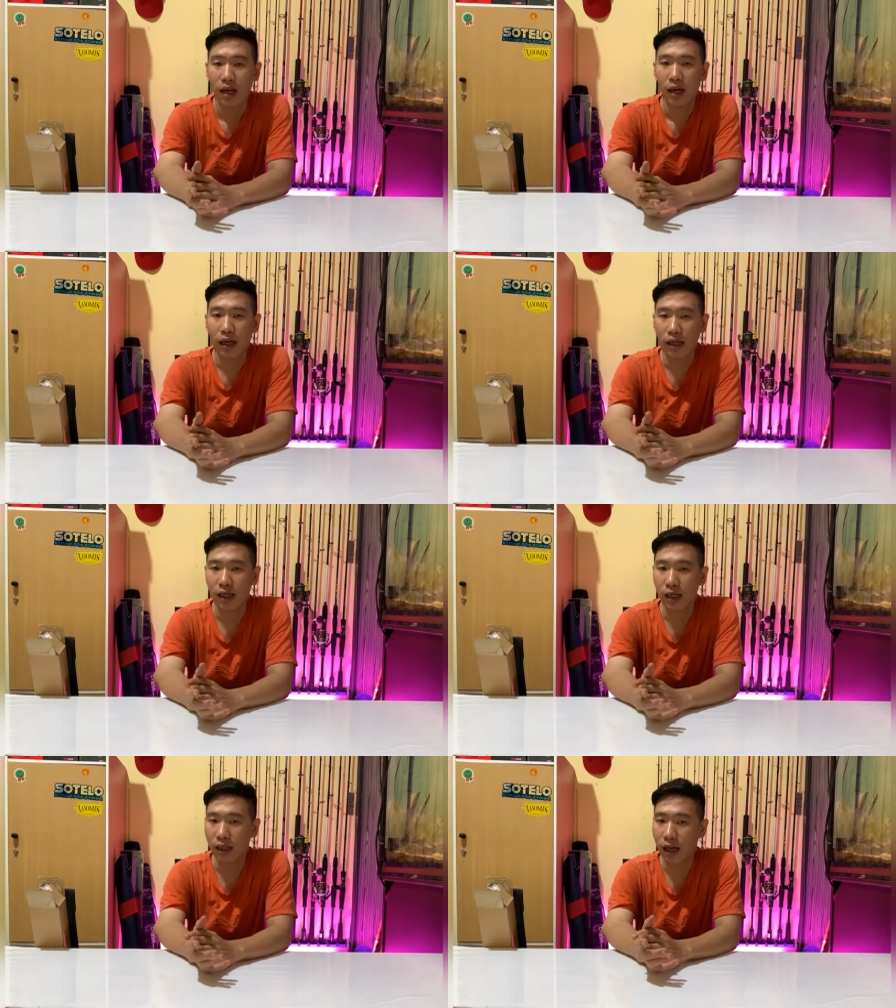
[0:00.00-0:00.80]
Hari
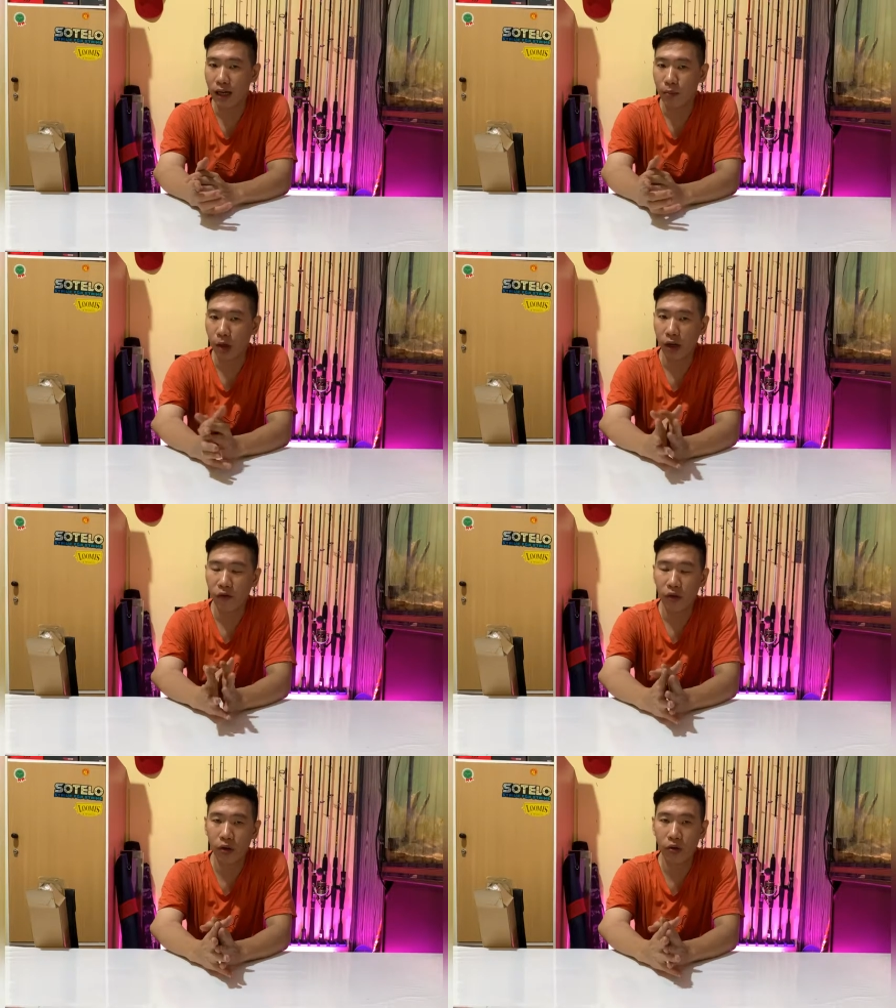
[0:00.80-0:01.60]
ini kita akan
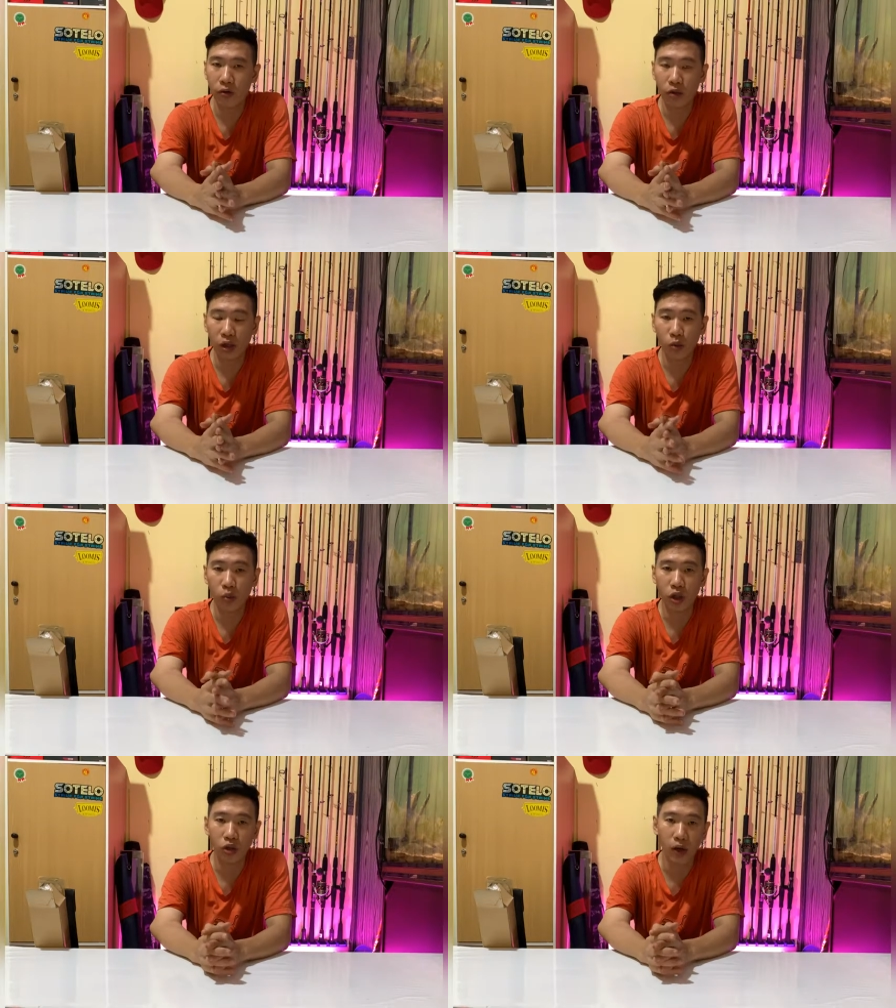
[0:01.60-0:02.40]
mereview satu
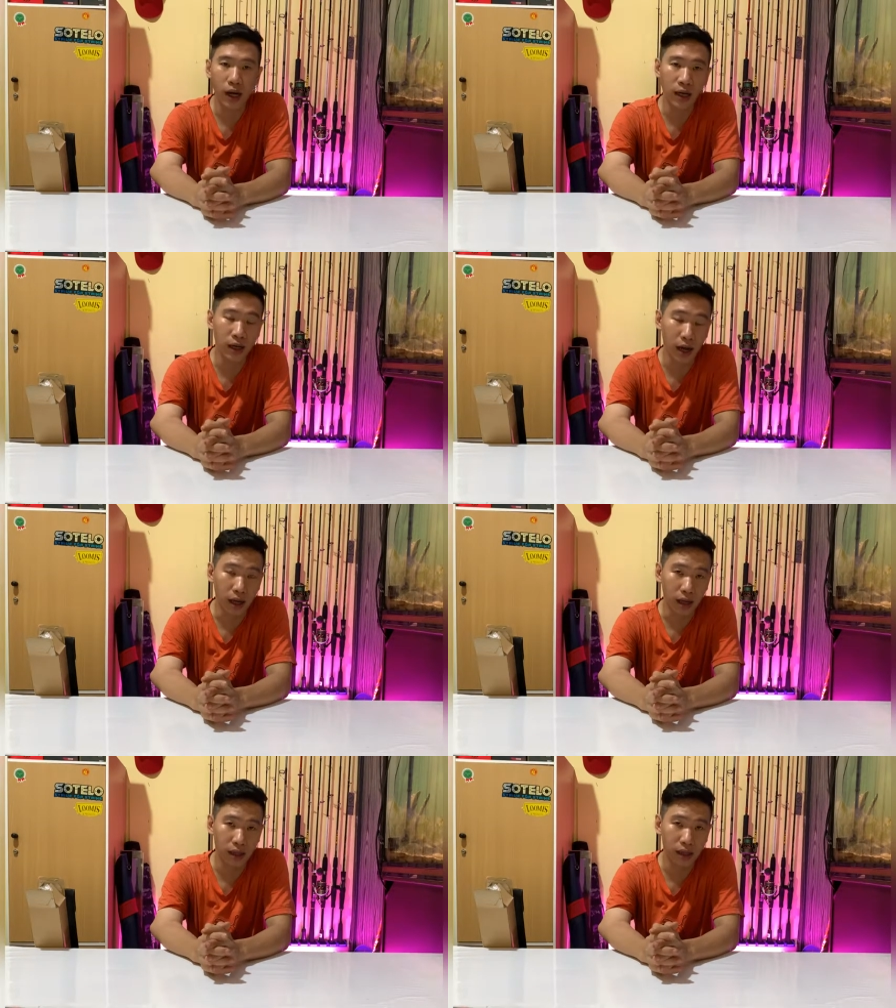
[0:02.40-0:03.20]
buah joran
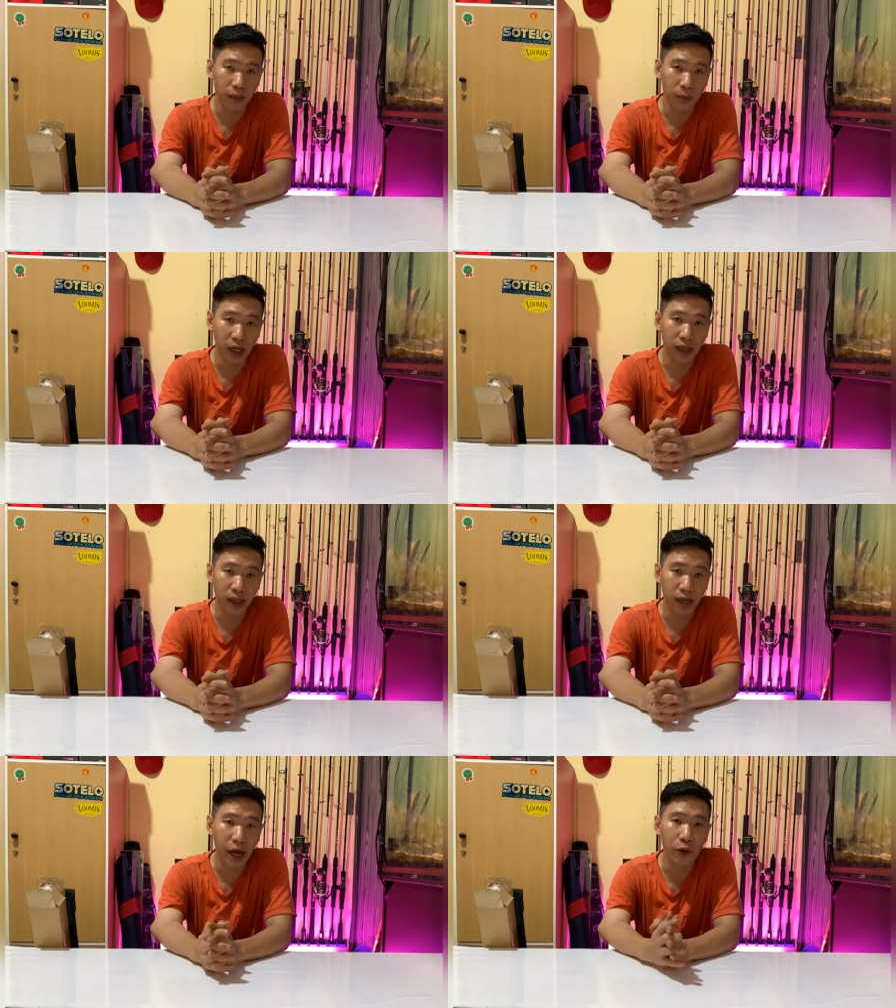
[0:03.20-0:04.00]
dari
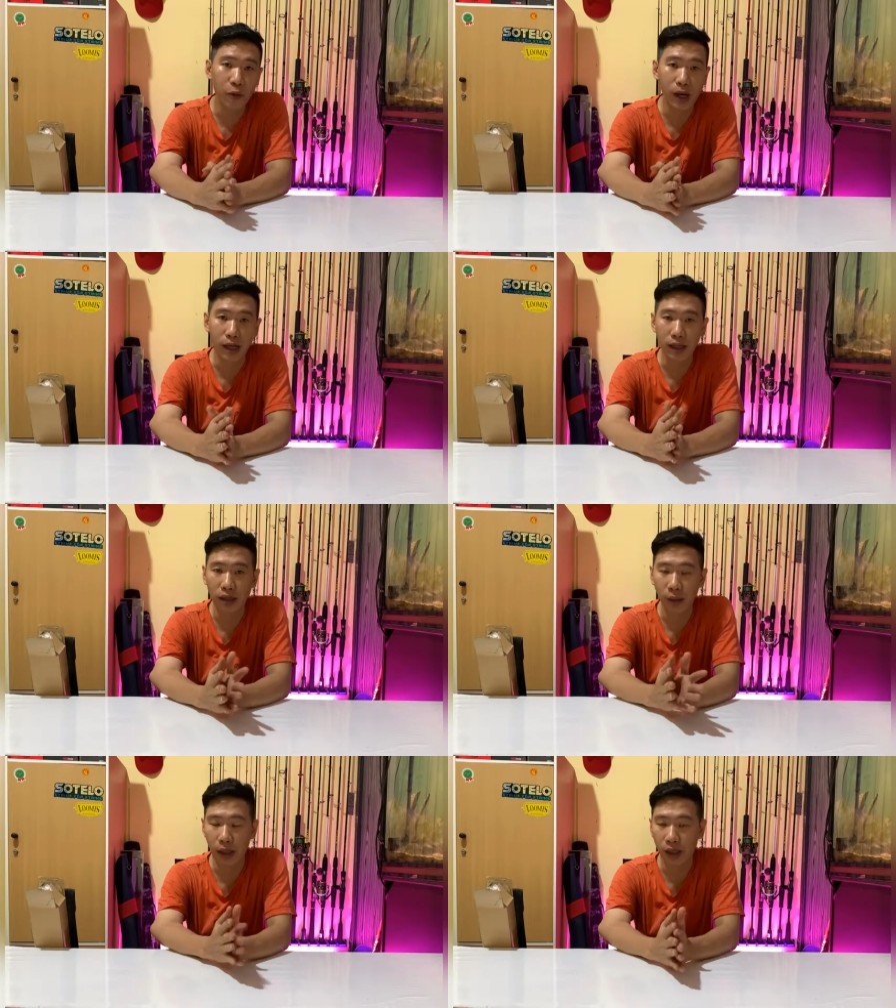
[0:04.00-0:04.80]
brand Daiwa ya
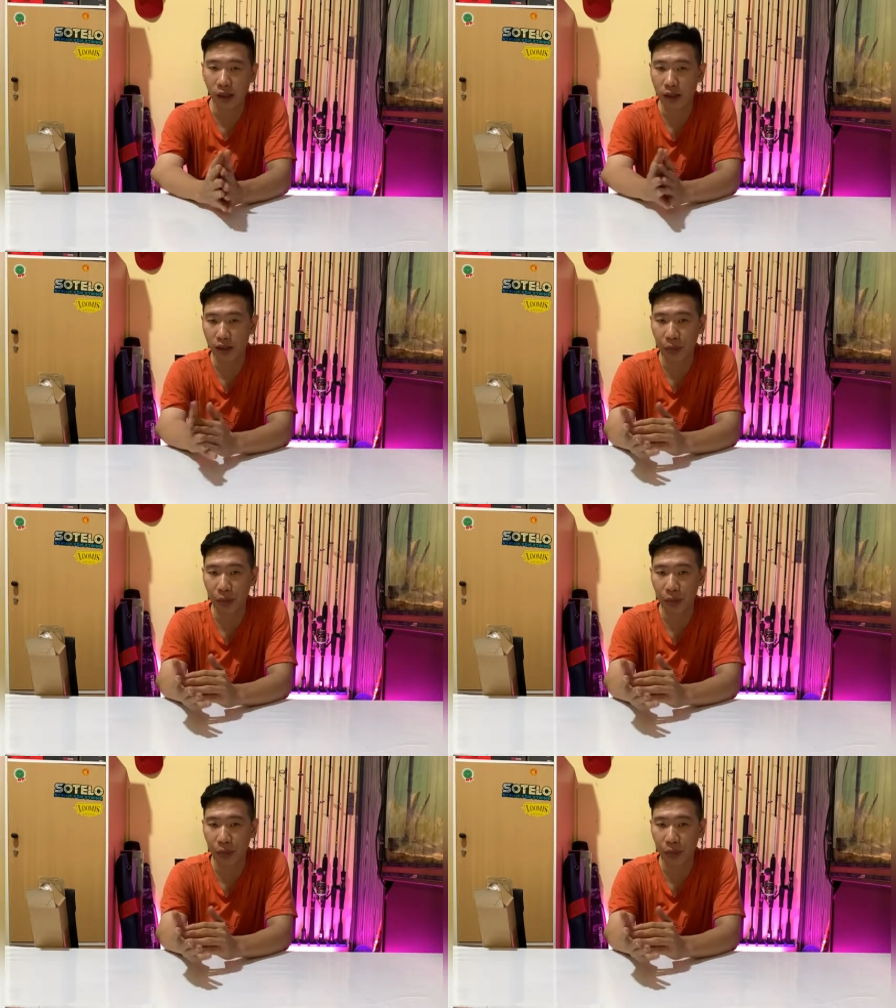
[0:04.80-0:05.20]
sahabat angler.